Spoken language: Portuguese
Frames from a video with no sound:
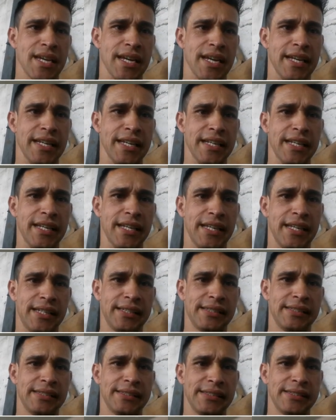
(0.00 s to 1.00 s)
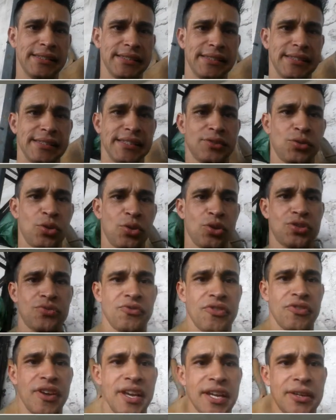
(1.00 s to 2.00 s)
ele trouxe o
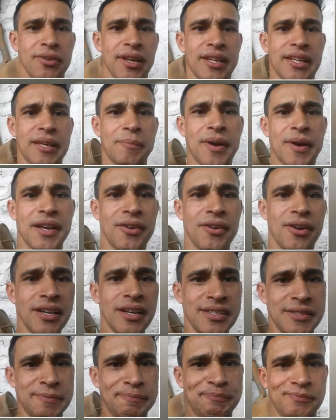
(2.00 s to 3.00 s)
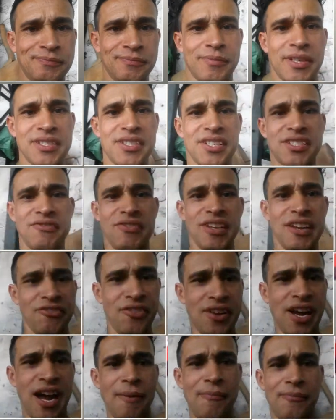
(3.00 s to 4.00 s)
veículo aqui para nós, para a gente
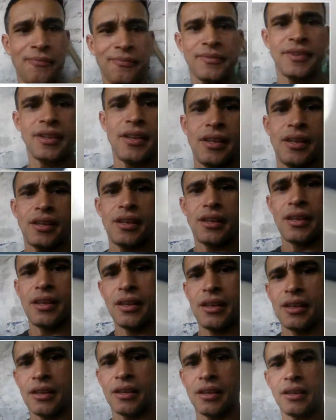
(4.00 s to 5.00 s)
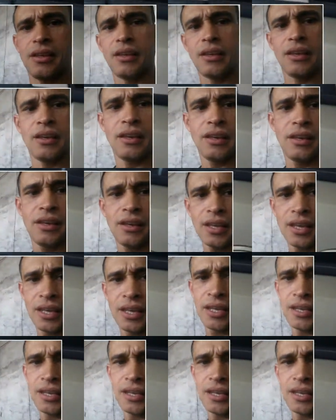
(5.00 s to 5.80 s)
verificar. E